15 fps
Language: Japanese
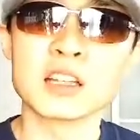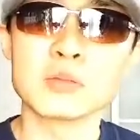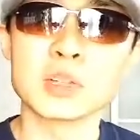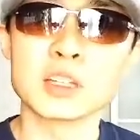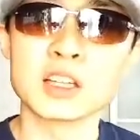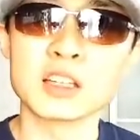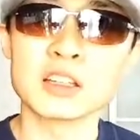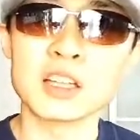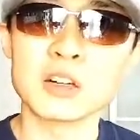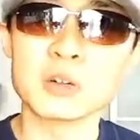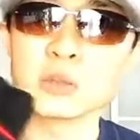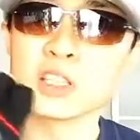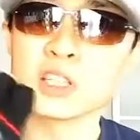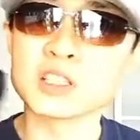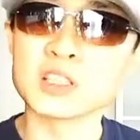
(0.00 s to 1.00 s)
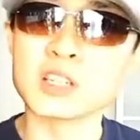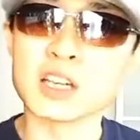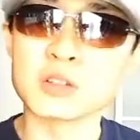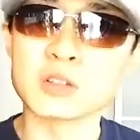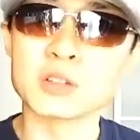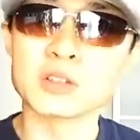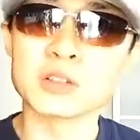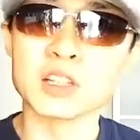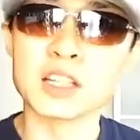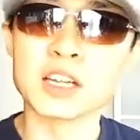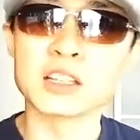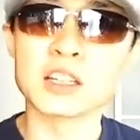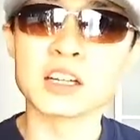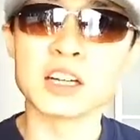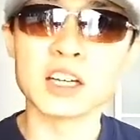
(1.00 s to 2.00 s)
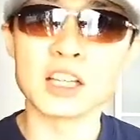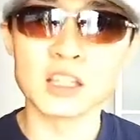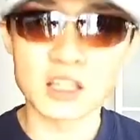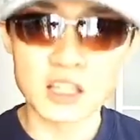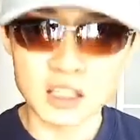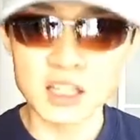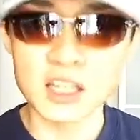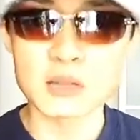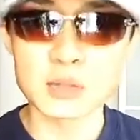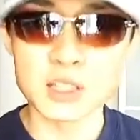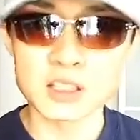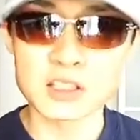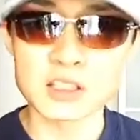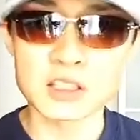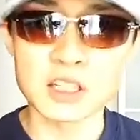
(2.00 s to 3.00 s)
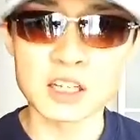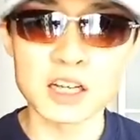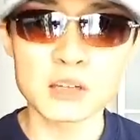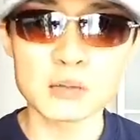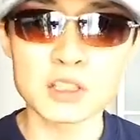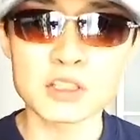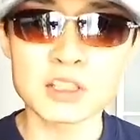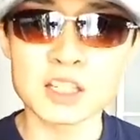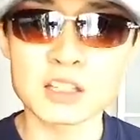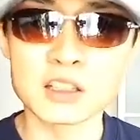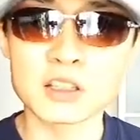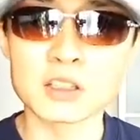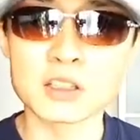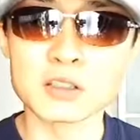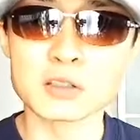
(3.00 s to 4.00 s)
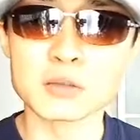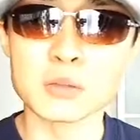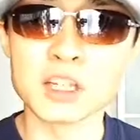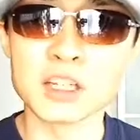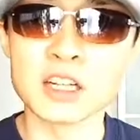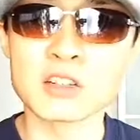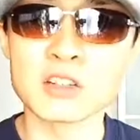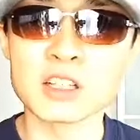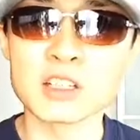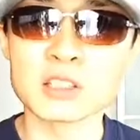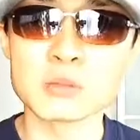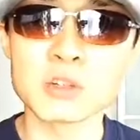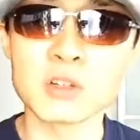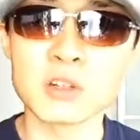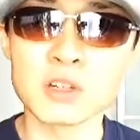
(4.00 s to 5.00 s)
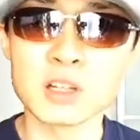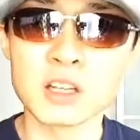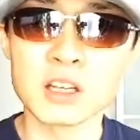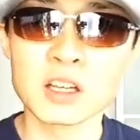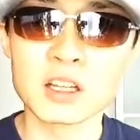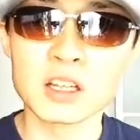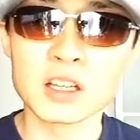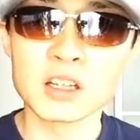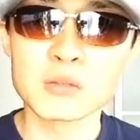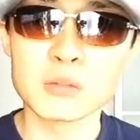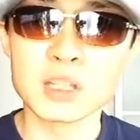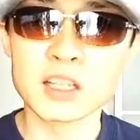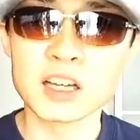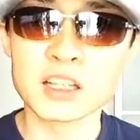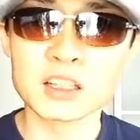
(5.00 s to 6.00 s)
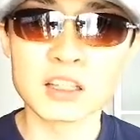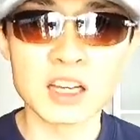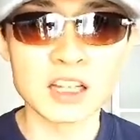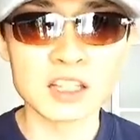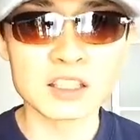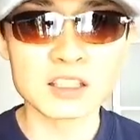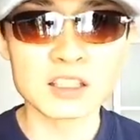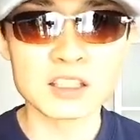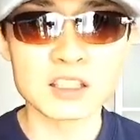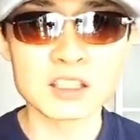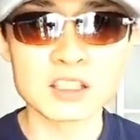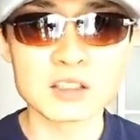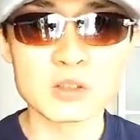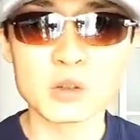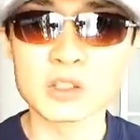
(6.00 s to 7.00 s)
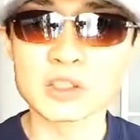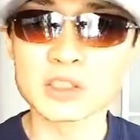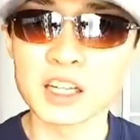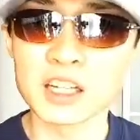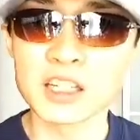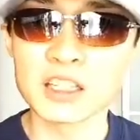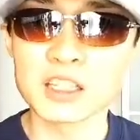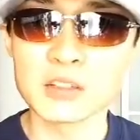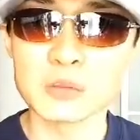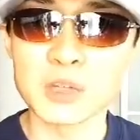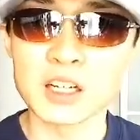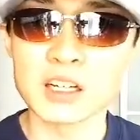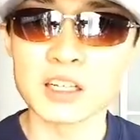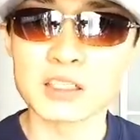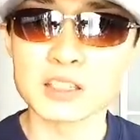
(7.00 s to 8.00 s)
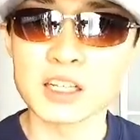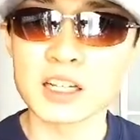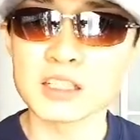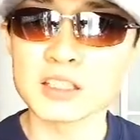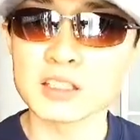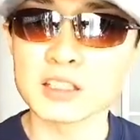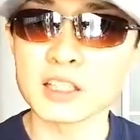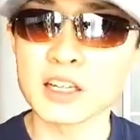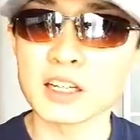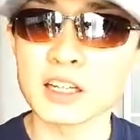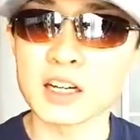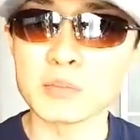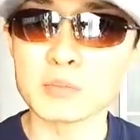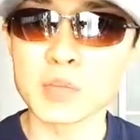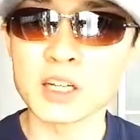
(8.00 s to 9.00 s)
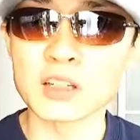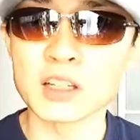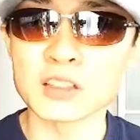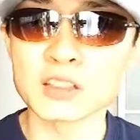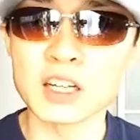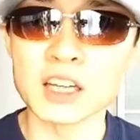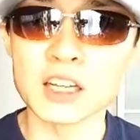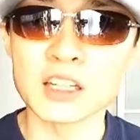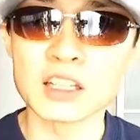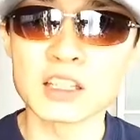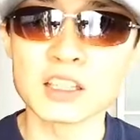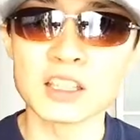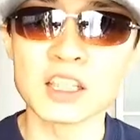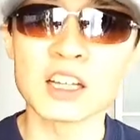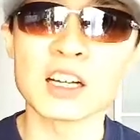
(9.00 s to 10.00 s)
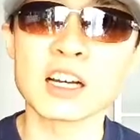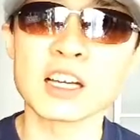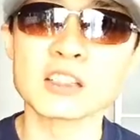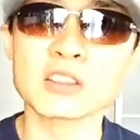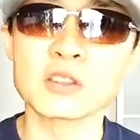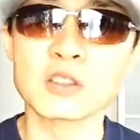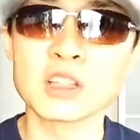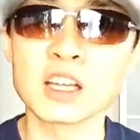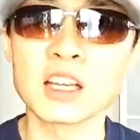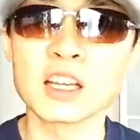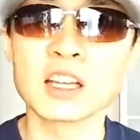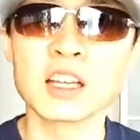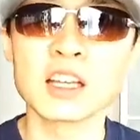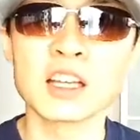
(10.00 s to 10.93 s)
まあ大体同じぐらいの値段で買え、買えます。ハービンジャーっていうメーカーのやつも、まあ大体それぐらい、まあ3800円ぐらいで買えるので、